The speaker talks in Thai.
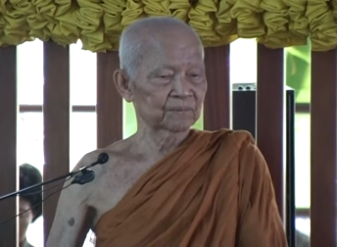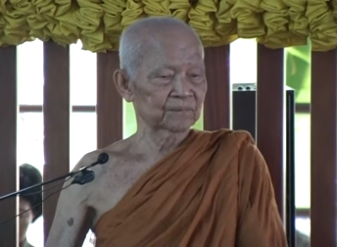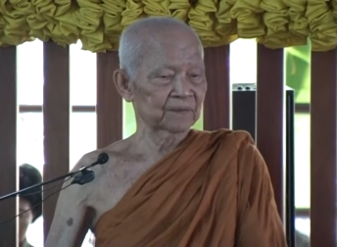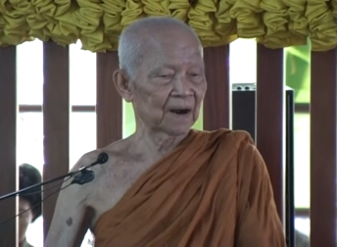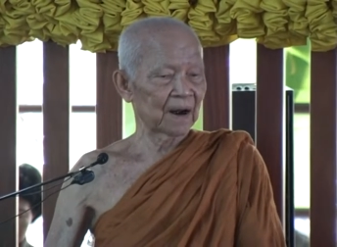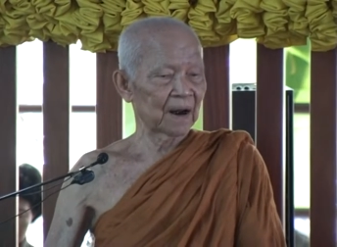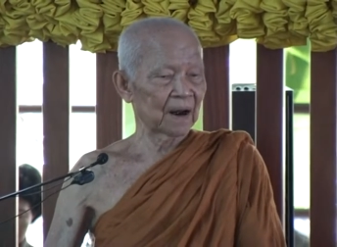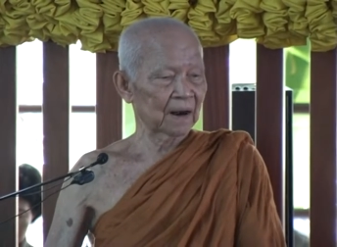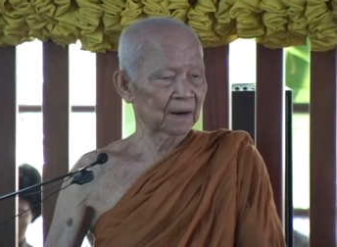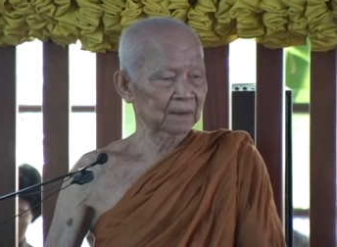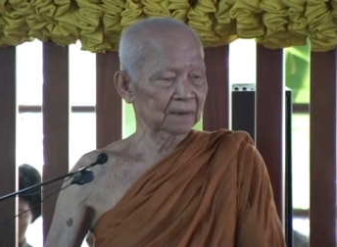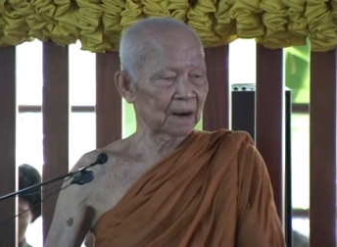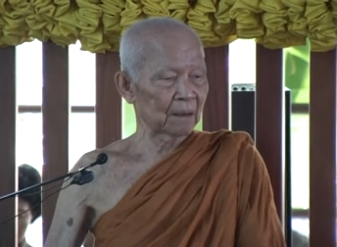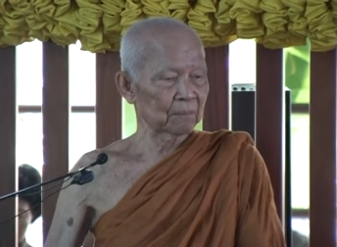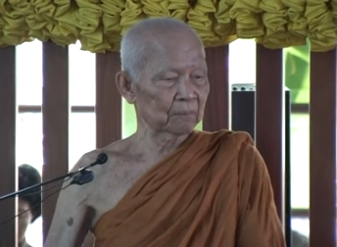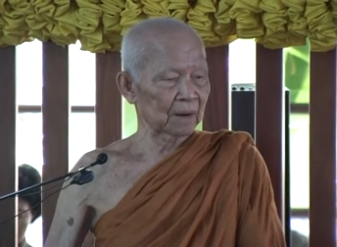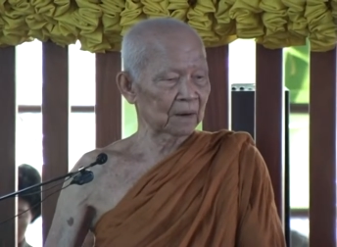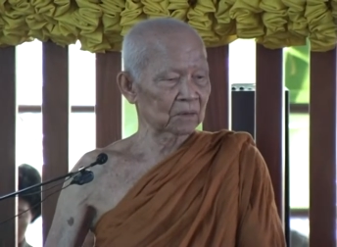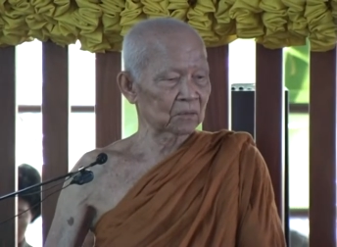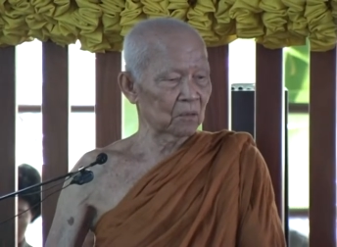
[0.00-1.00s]
อย่า
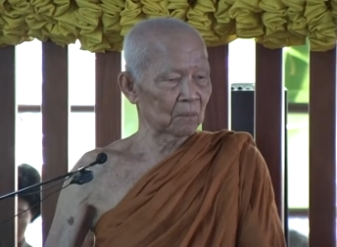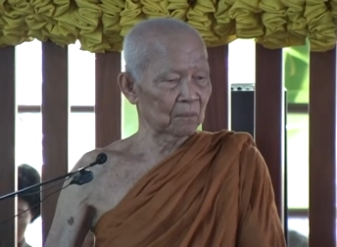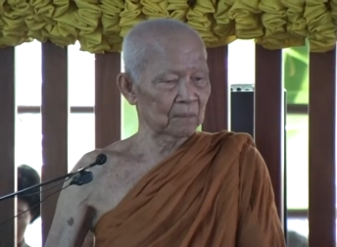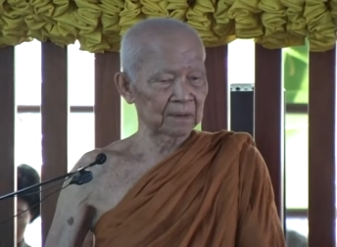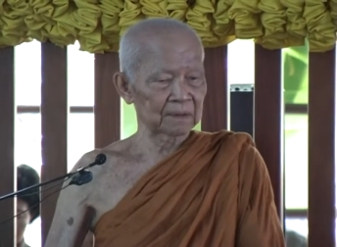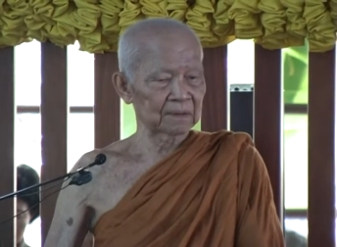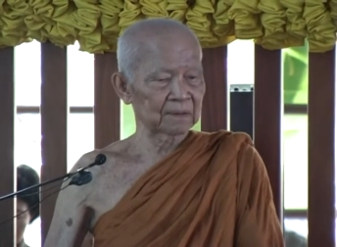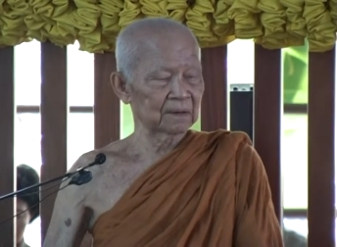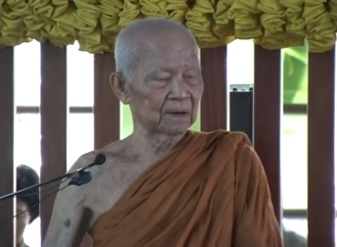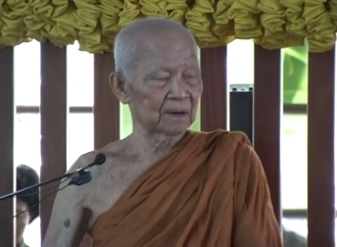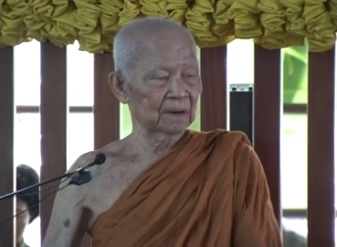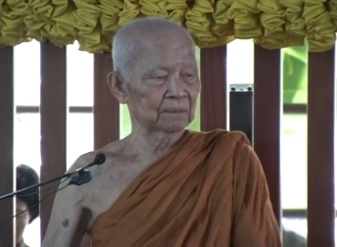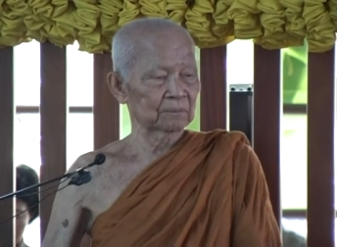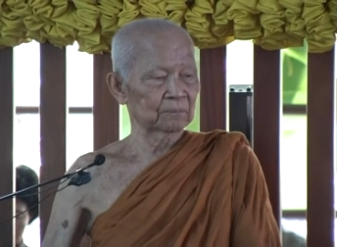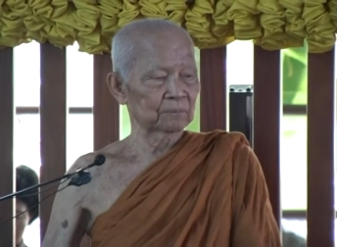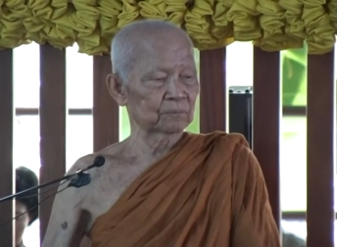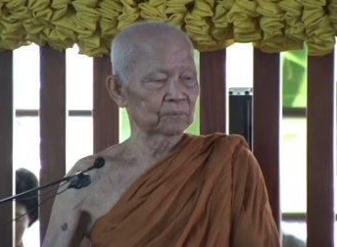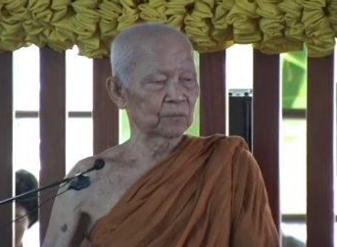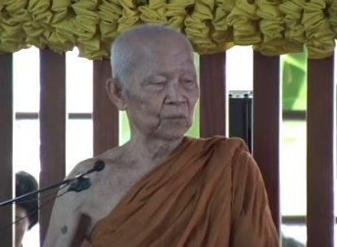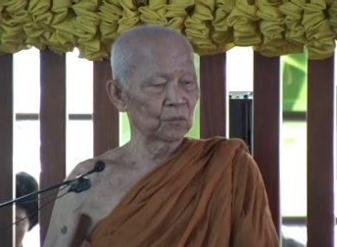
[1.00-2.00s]
ทำกระทบกระเทือน
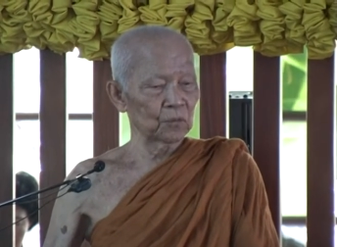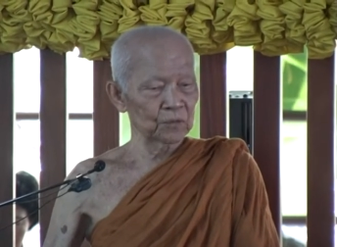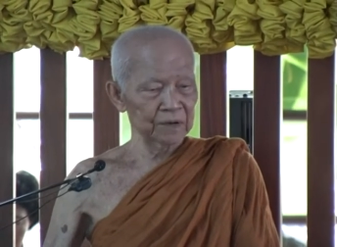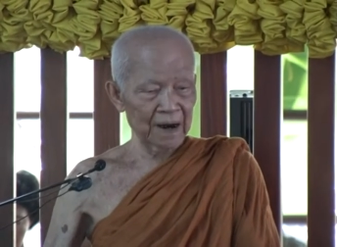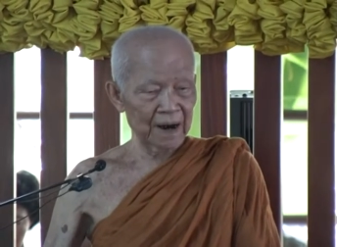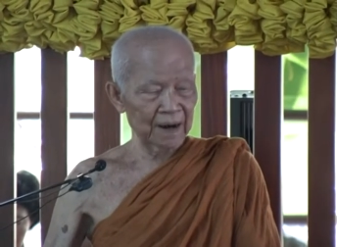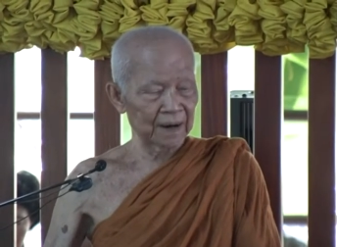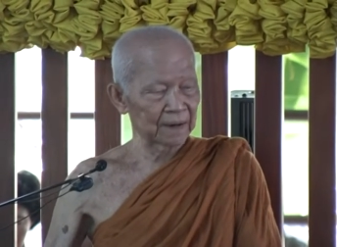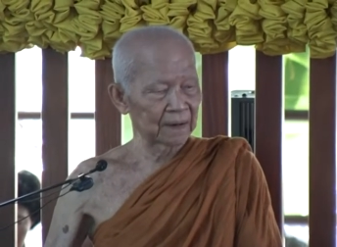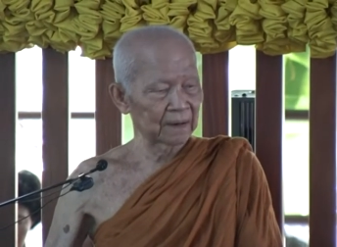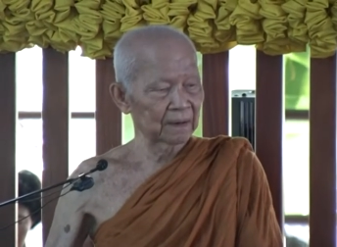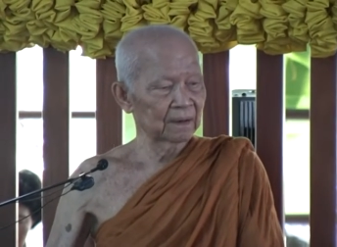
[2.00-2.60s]
ผู้ใหญ่